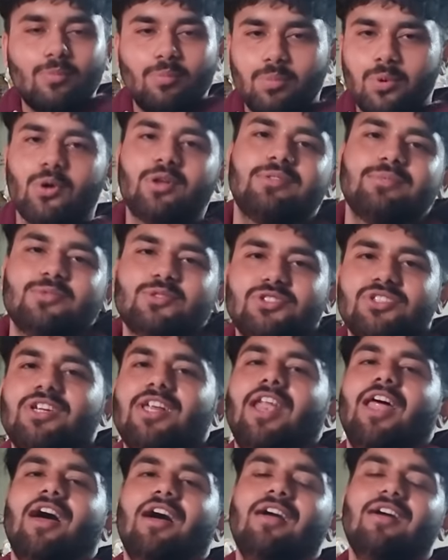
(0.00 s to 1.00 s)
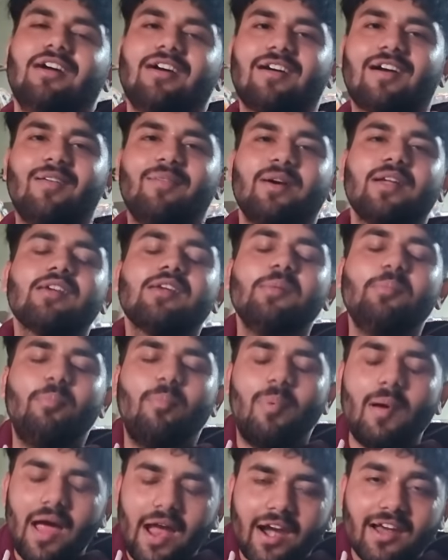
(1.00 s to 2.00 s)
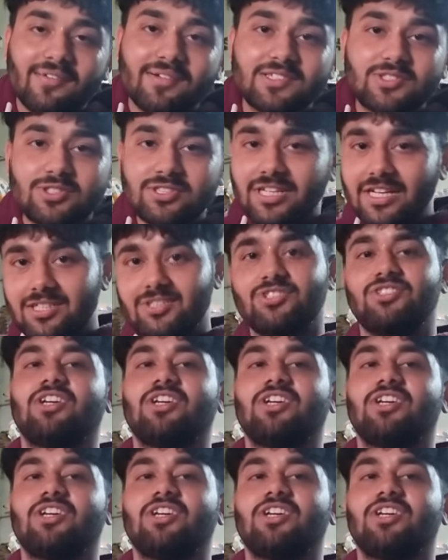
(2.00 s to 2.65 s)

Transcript: बहुत मुश्किल है कमर की बैंड बजी है